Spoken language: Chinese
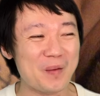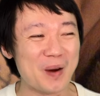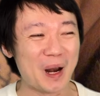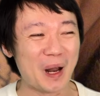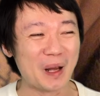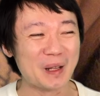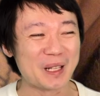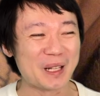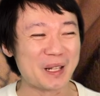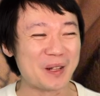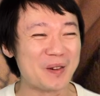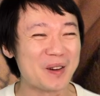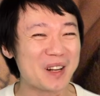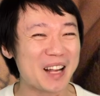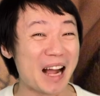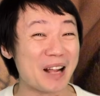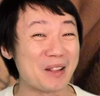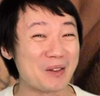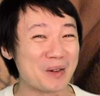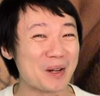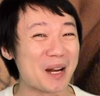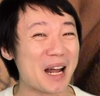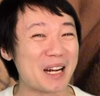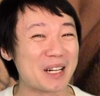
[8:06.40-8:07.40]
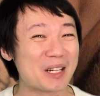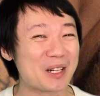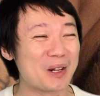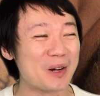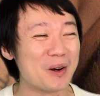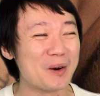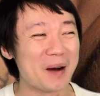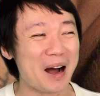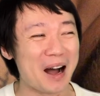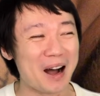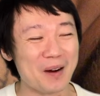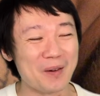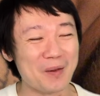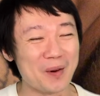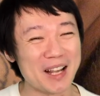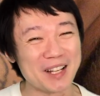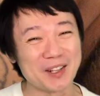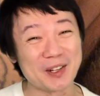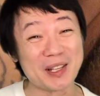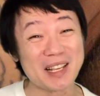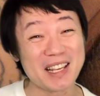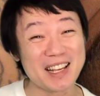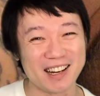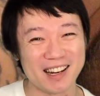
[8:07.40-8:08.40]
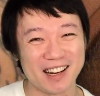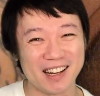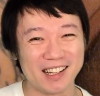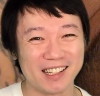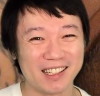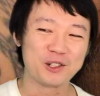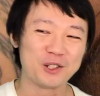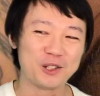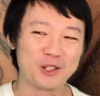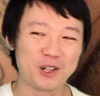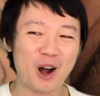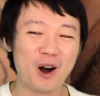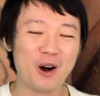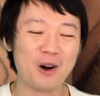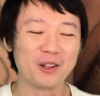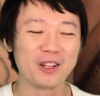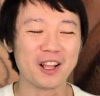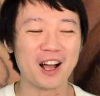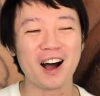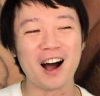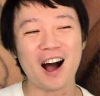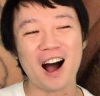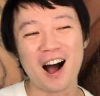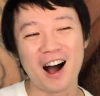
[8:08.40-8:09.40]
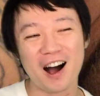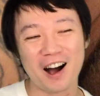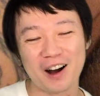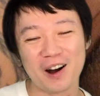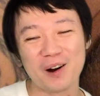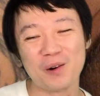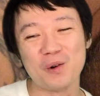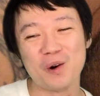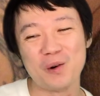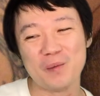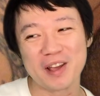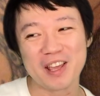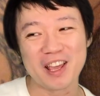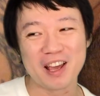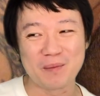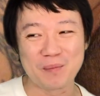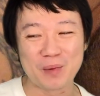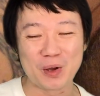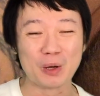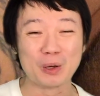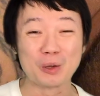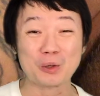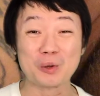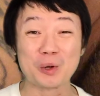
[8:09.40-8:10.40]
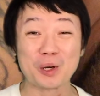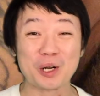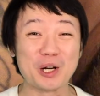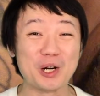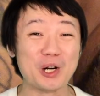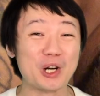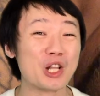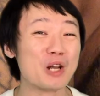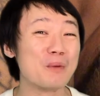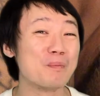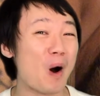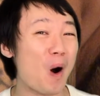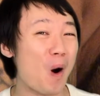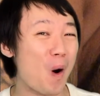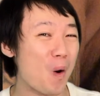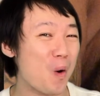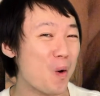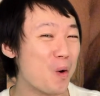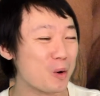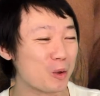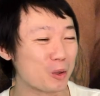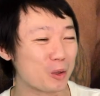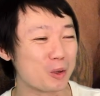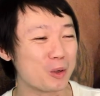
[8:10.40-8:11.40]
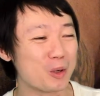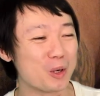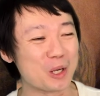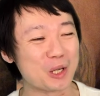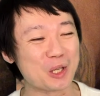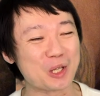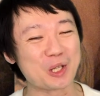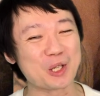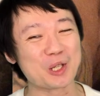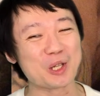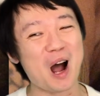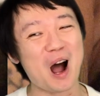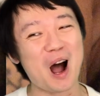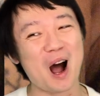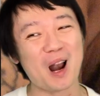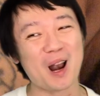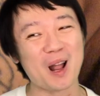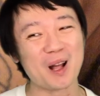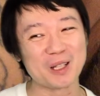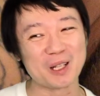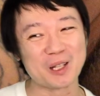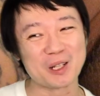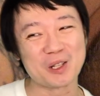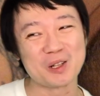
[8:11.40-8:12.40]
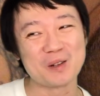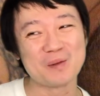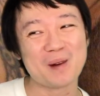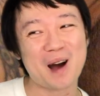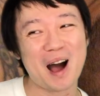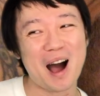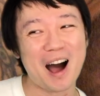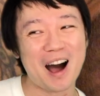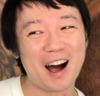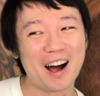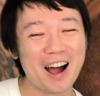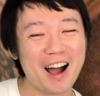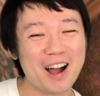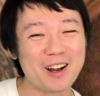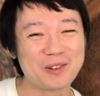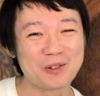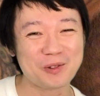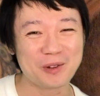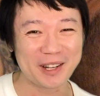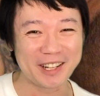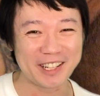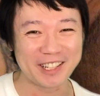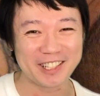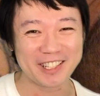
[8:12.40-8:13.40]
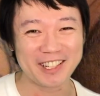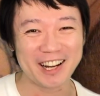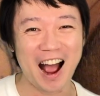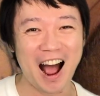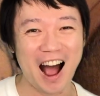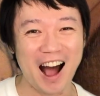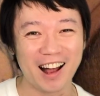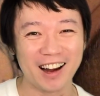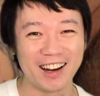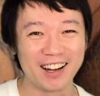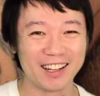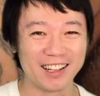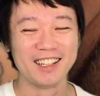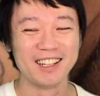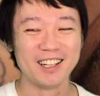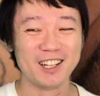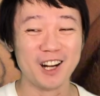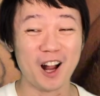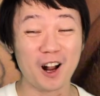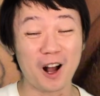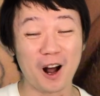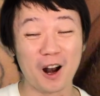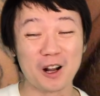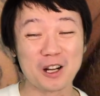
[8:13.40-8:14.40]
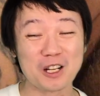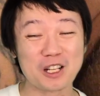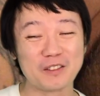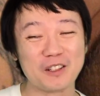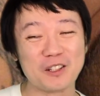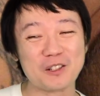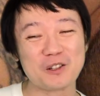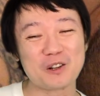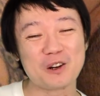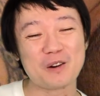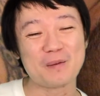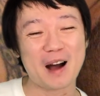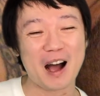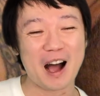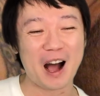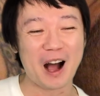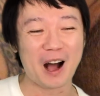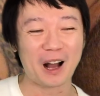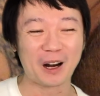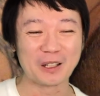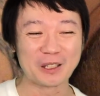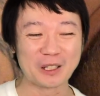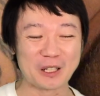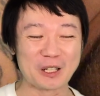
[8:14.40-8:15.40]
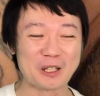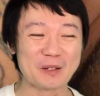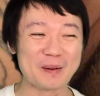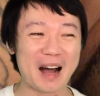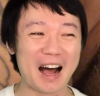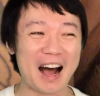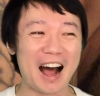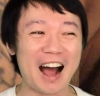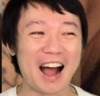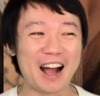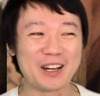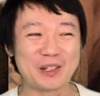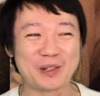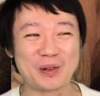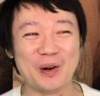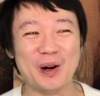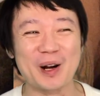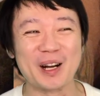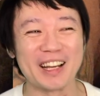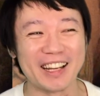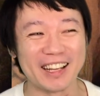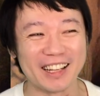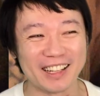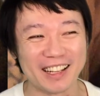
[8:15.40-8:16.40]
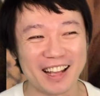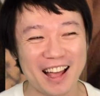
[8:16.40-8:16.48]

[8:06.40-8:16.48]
老姐那种感觉来之后嘛，我也就硬了。然后呢，啊，我们也没有做任何的保护措施啊，老姐就把安卓给插了。然后搞了十分钟嘛，啊，老姐就把安卓给